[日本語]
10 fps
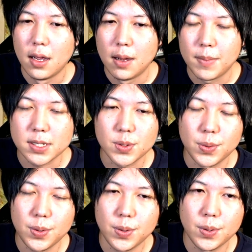まあそう
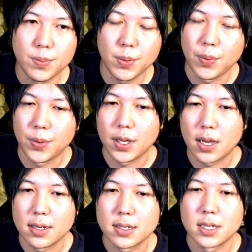いう部分に
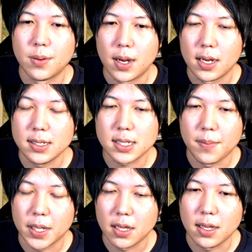関しては一切
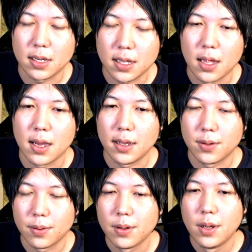まあ出てきてないと
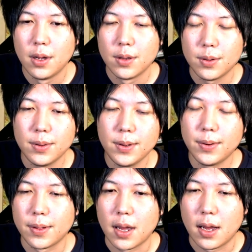いうよう
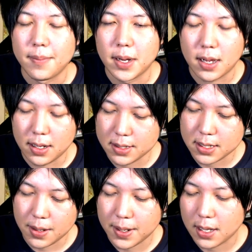な、まあ、感じ
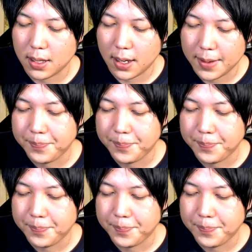なわけで、